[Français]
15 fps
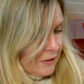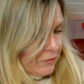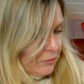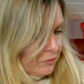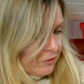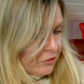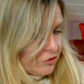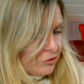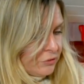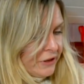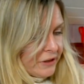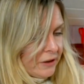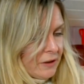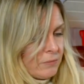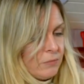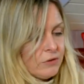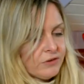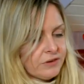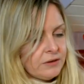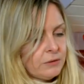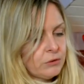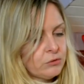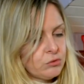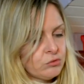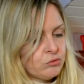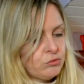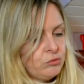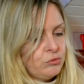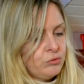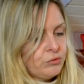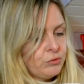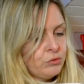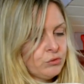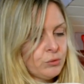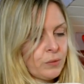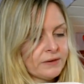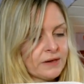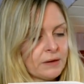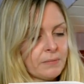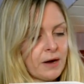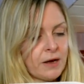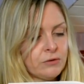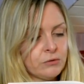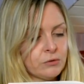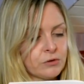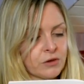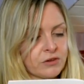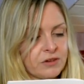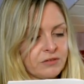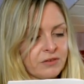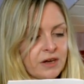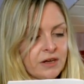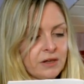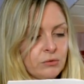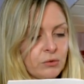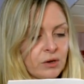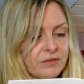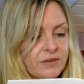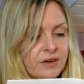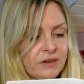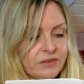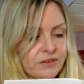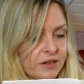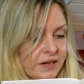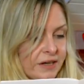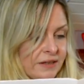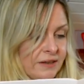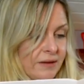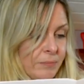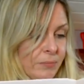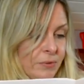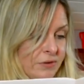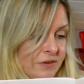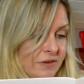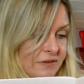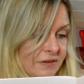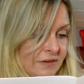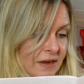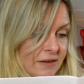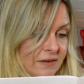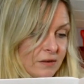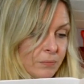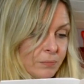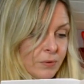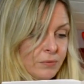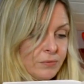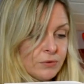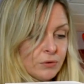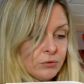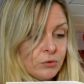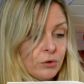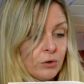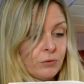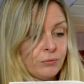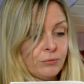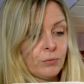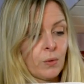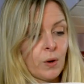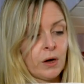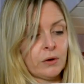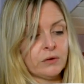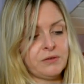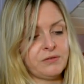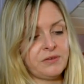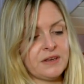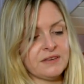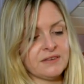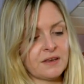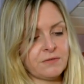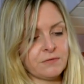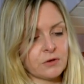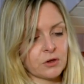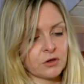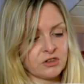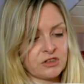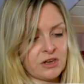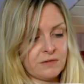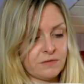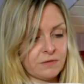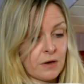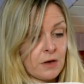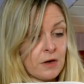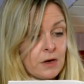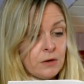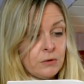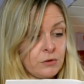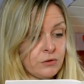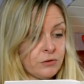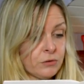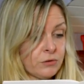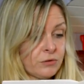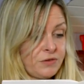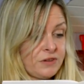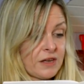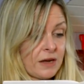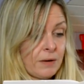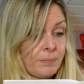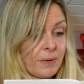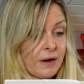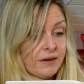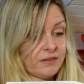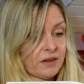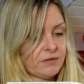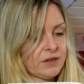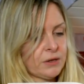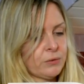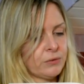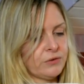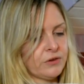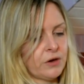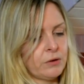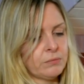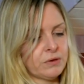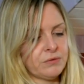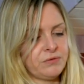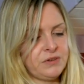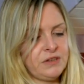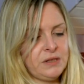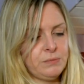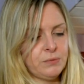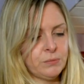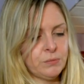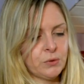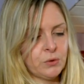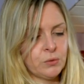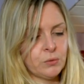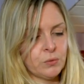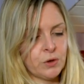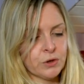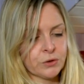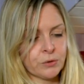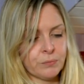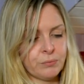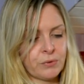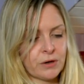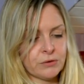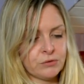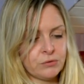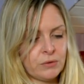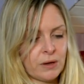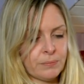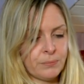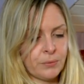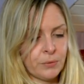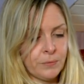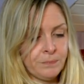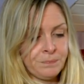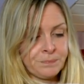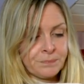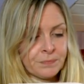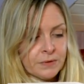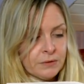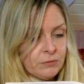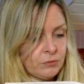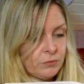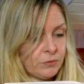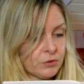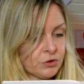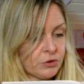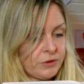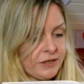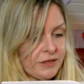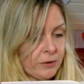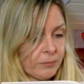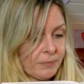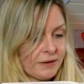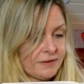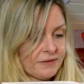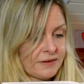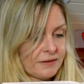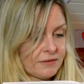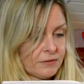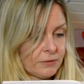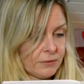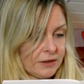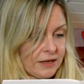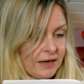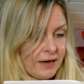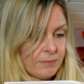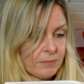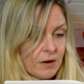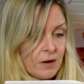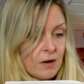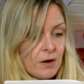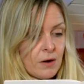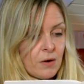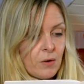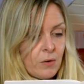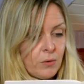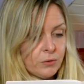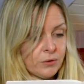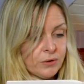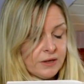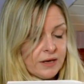Donc je vous lis quand même ce qu'il note dessus. Venu sous roi d'Allemagne, docteur Séverin nous révèle les secrets des botistas provenant du grand froid. En effet, les aftershaves ne sont au final pas réservés qu'aux hommes. Fini bobo ou autres poils sous la peau, sous vos jolies gambettes, cette crème haut de